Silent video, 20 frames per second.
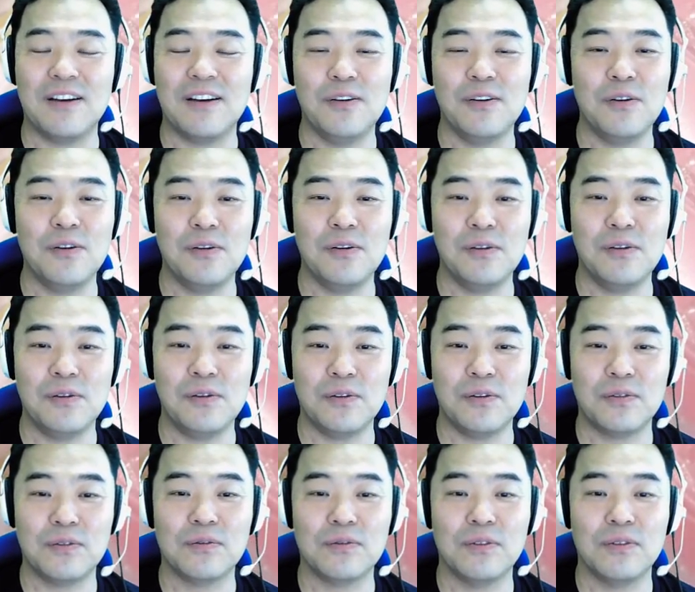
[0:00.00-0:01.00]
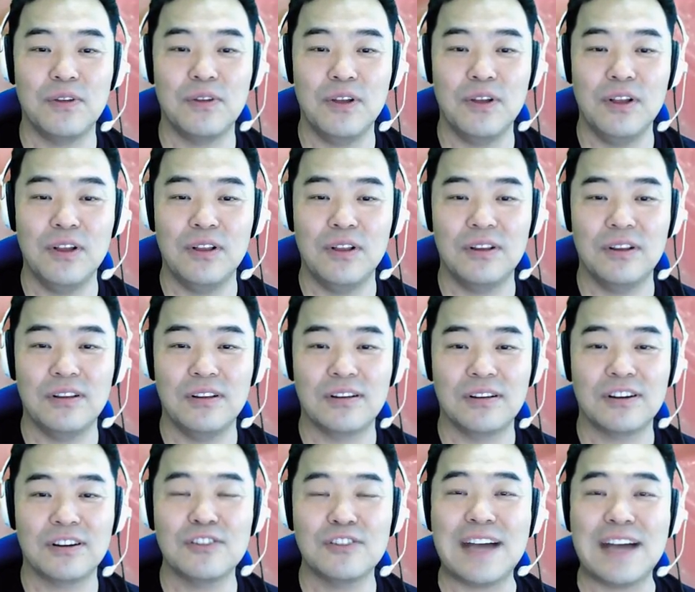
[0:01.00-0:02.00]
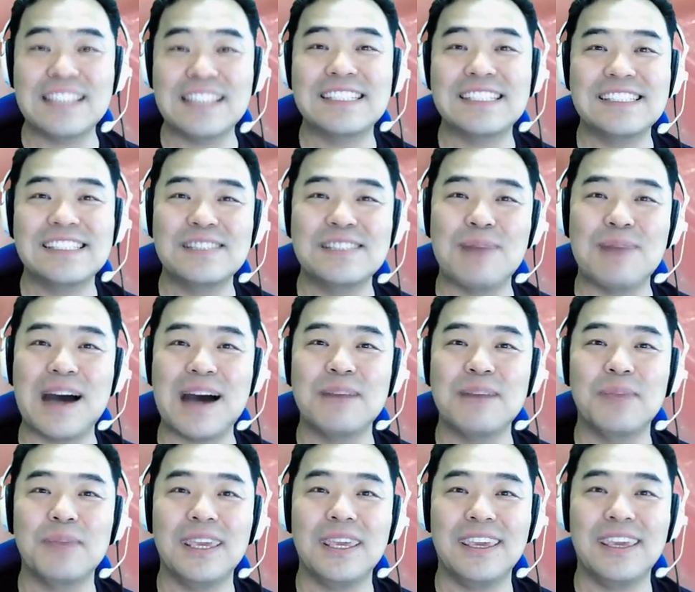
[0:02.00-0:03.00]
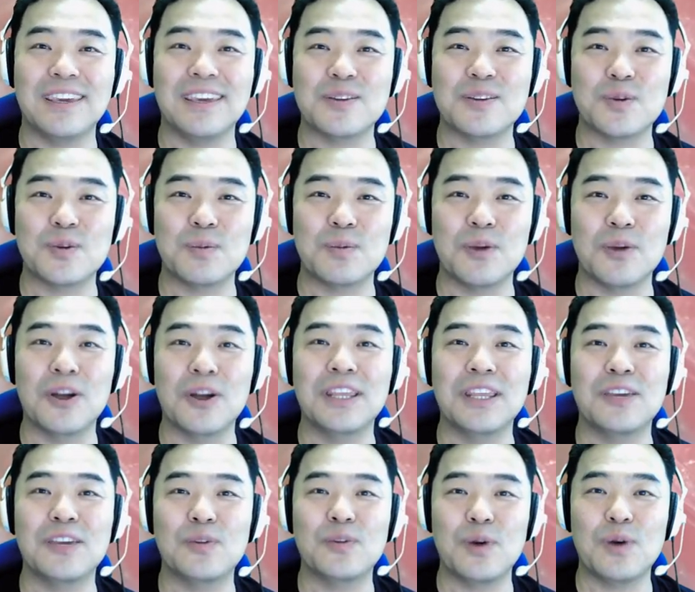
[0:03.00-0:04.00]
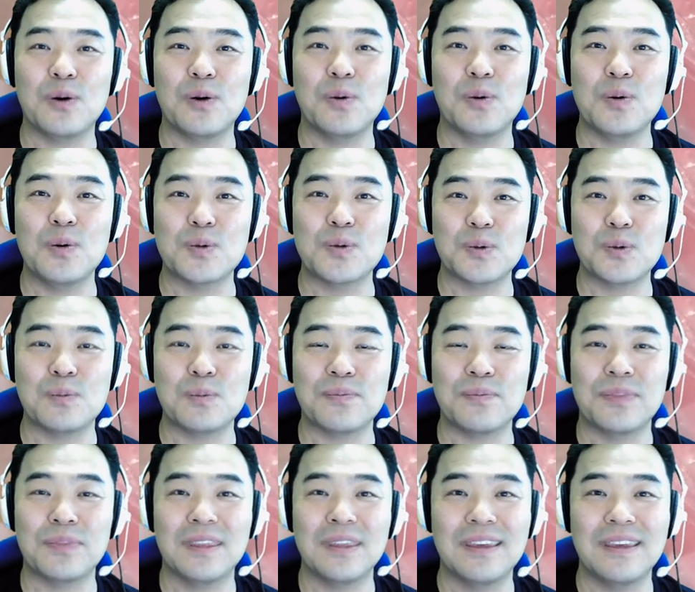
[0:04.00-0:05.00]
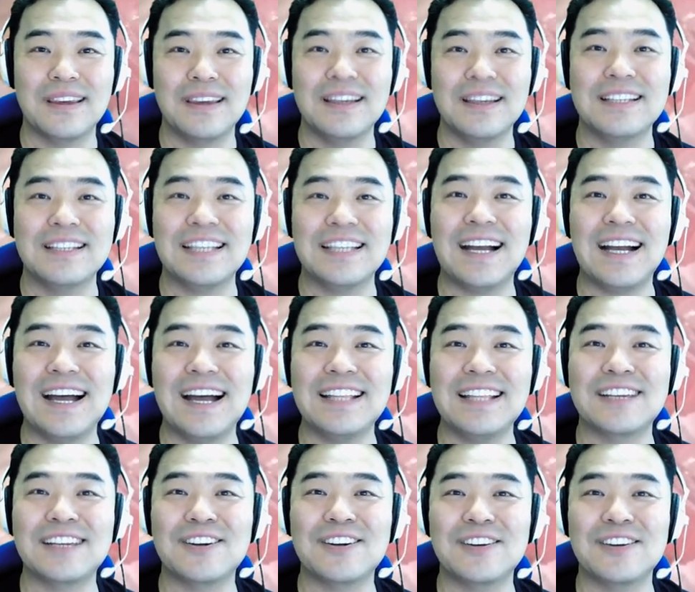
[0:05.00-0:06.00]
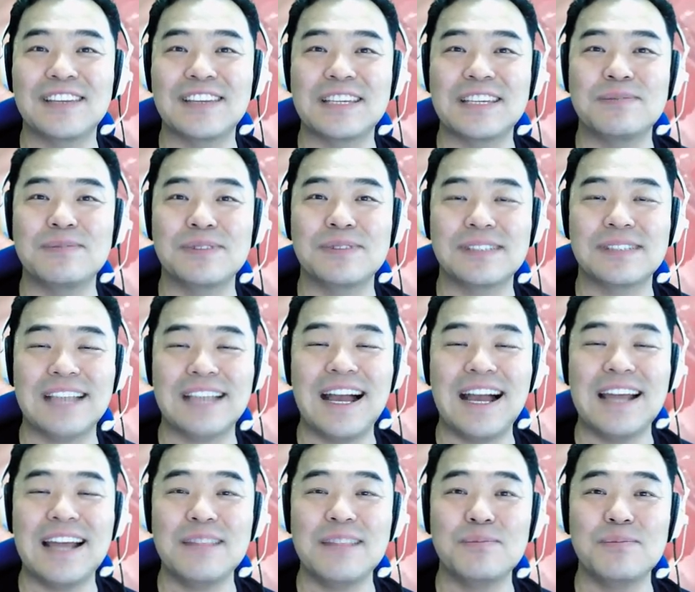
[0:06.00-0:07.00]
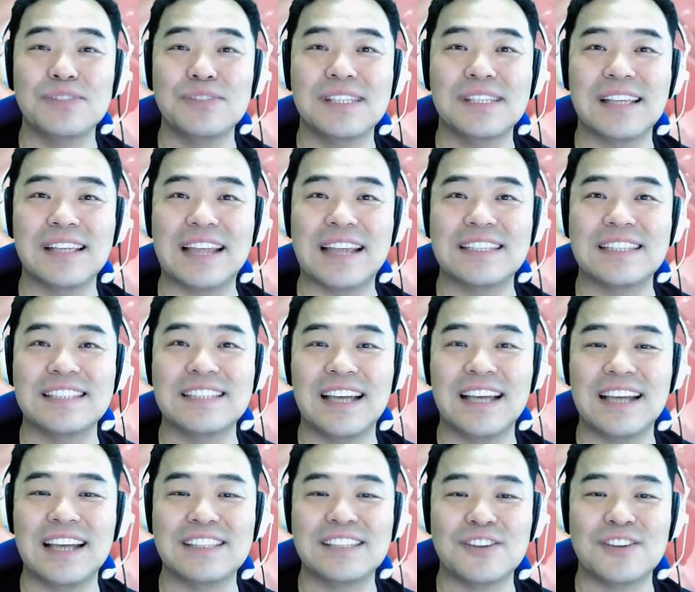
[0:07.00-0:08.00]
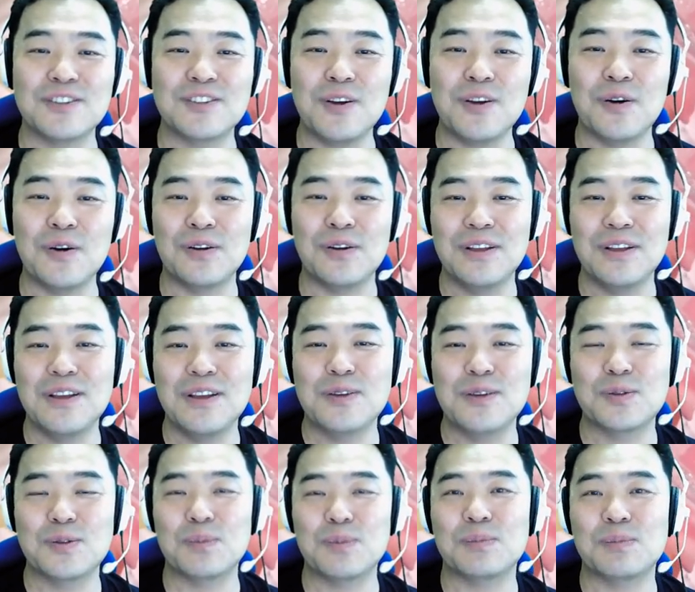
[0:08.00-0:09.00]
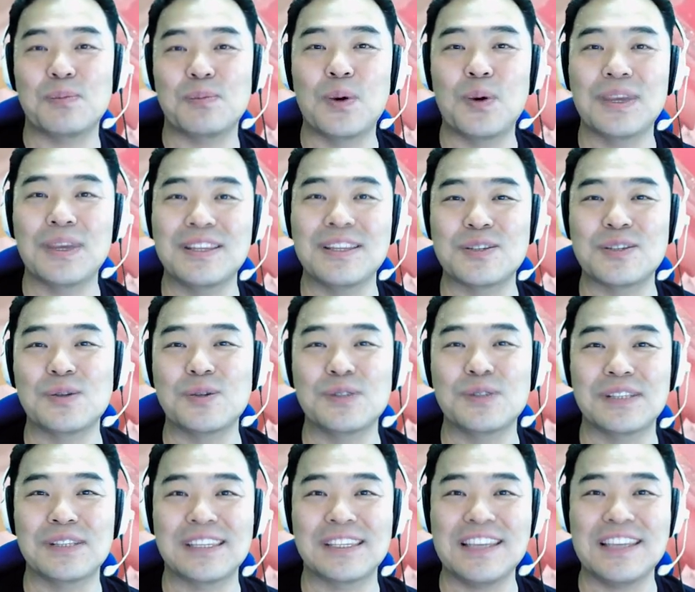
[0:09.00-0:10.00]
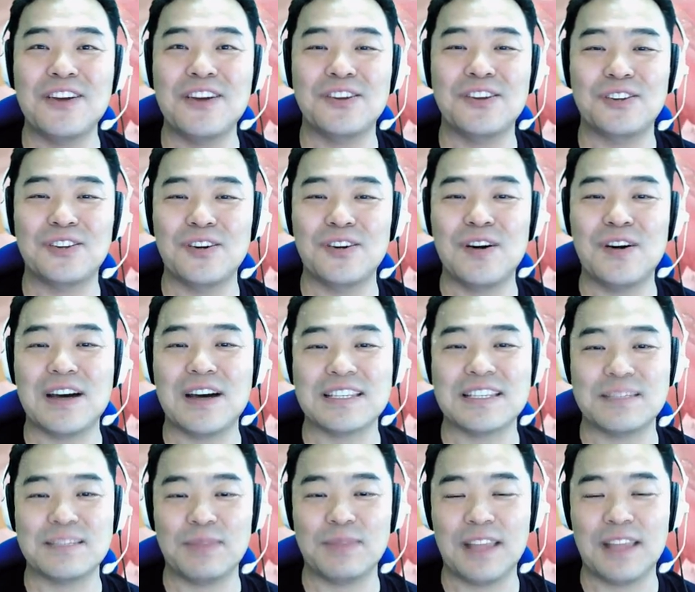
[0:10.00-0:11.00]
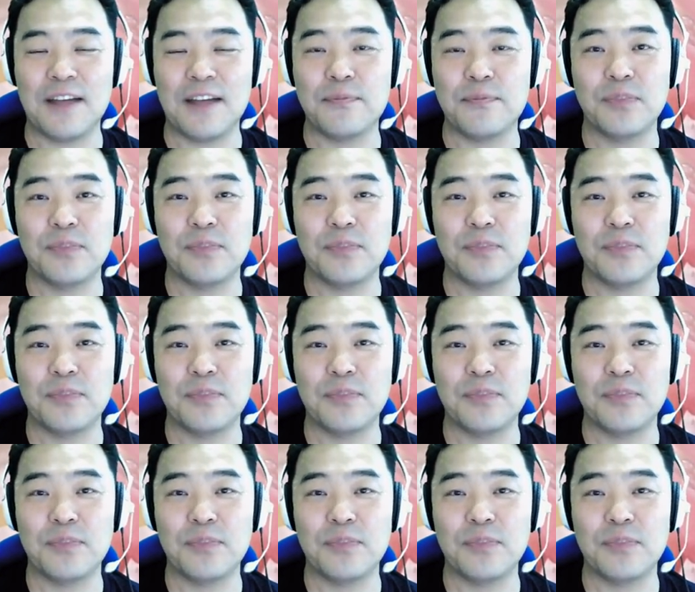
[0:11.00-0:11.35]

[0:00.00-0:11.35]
어... 그래도 아직은 마음이 좀 여리기도 하고 좀 착한 그런 기분, 착한 분 같은 생각이 들어서 좀 보기는 좋은 사연이었던 것 같습니다.